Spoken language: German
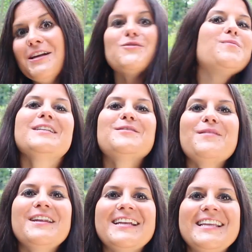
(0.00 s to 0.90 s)
Also manche
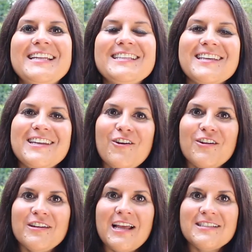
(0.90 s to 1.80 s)
meiner Klienten gehen
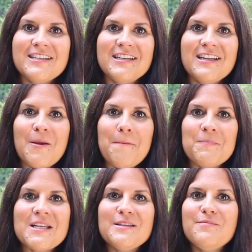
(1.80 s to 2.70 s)
auch nach den
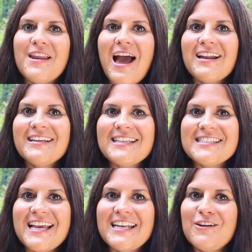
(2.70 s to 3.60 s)
Seminaren ganz
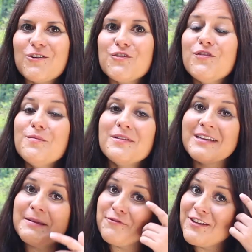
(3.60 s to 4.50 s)
gerne noch schwimmen.
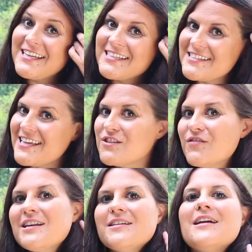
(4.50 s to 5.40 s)
Empfehle ich sehr. Es ist
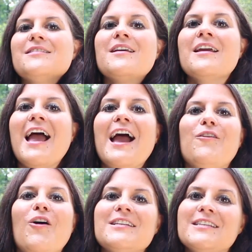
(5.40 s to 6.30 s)
wirklich ein, ein
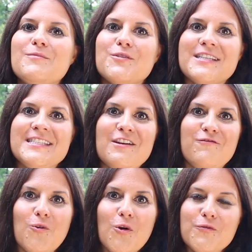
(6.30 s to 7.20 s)
Ort, in dem du dich
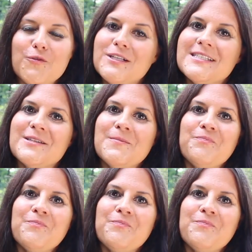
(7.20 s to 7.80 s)
sehr wohl fühlst.